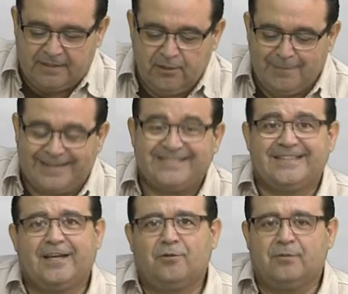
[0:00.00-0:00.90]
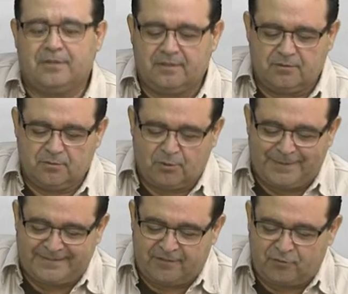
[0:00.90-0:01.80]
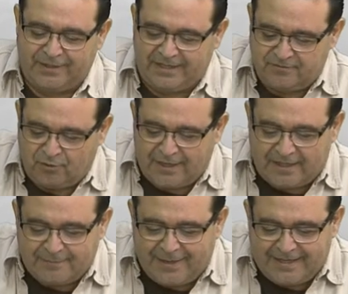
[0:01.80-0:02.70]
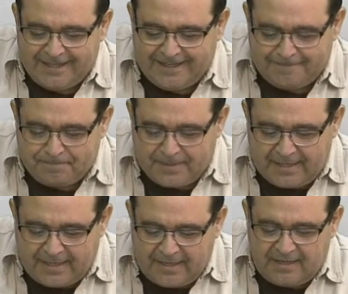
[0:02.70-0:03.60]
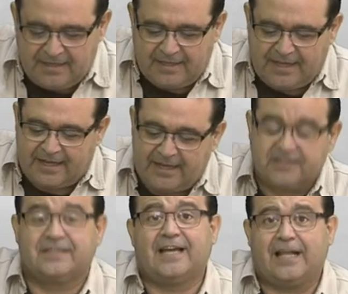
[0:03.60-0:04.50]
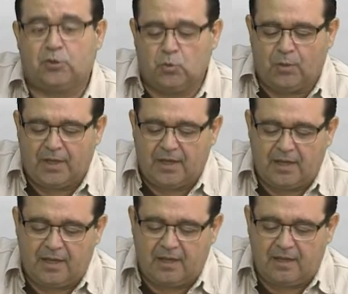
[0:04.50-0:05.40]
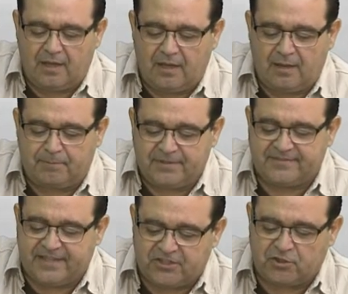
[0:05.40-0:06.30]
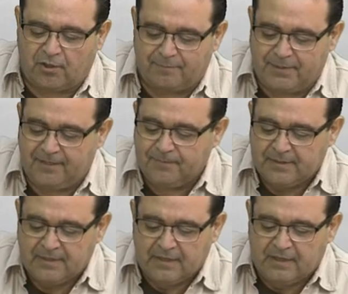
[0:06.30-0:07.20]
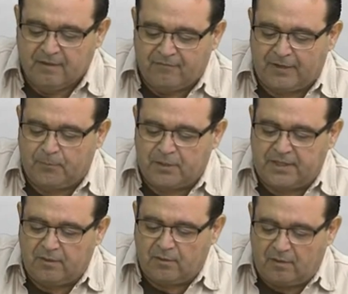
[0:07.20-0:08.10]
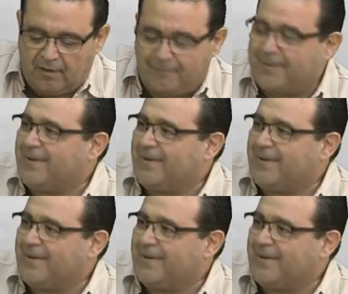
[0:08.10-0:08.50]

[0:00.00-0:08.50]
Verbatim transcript: E o Marcelo, o doutor Marcelo foi é advogado em Marília, ele é candidato a presidente da OAB. Fala um pouquinho. OAB